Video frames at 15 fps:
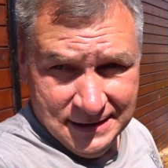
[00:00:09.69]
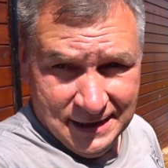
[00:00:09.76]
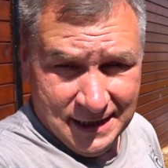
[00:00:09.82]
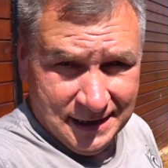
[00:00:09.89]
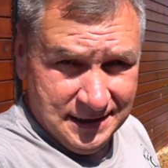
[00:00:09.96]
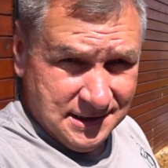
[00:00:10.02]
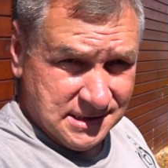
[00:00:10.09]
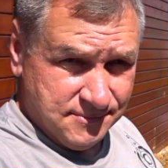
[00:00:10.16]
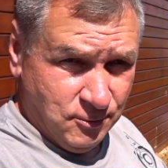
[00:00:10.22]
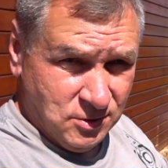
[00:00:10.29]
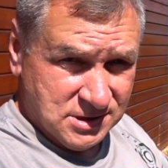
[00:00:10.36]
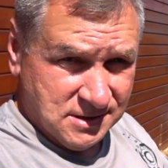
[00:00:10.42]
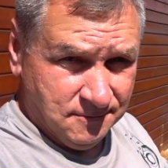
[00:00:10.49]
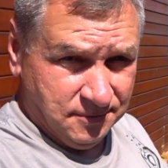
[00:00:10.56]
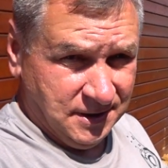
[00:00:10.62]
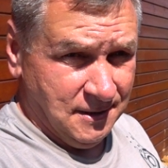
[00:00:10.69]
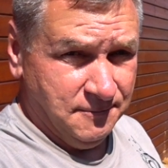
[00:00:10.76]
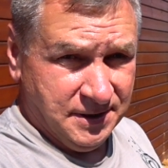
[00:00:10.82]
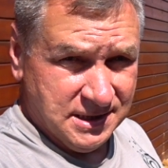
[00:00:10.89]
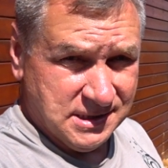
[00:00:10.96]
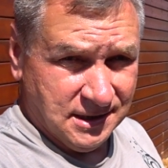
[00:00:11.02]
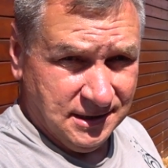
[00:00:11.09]
Один способ –
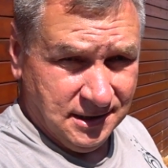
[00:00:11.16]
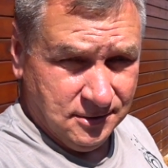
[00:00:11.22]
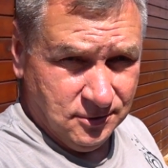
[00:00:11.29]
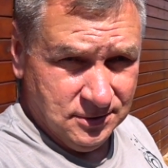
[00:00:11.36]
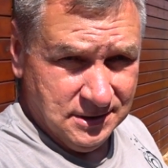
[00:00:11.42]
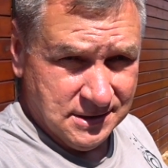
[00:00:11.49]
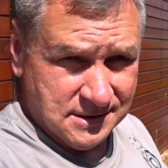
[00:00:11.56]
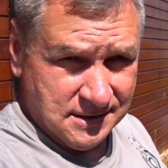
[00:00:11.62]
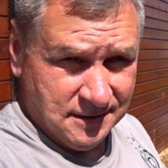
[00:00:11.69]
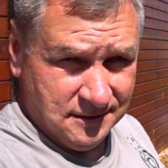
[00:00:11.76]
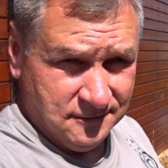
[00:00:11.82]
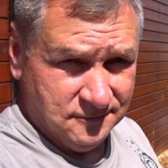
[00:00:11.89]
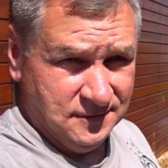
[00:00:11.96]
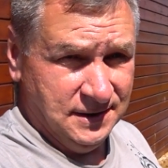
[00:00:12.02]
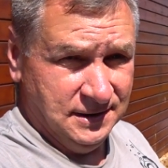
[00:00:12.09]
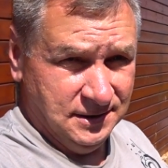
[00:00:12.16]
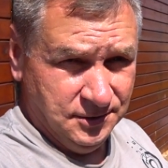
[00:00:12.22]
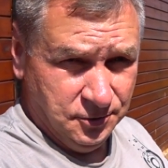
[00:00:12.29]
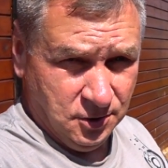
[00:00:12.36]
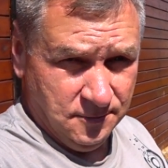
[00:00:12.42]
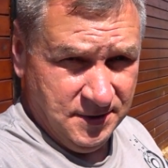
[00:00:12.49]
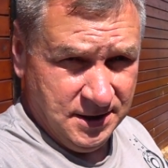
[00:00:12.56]
компрессор находится в
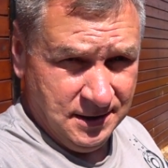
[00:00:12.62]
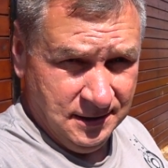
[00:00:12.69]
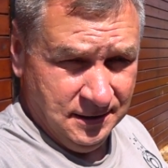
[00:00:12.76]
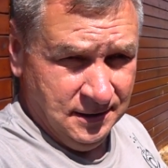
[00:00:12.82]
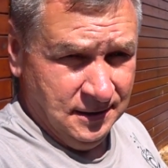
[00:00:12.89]
доме.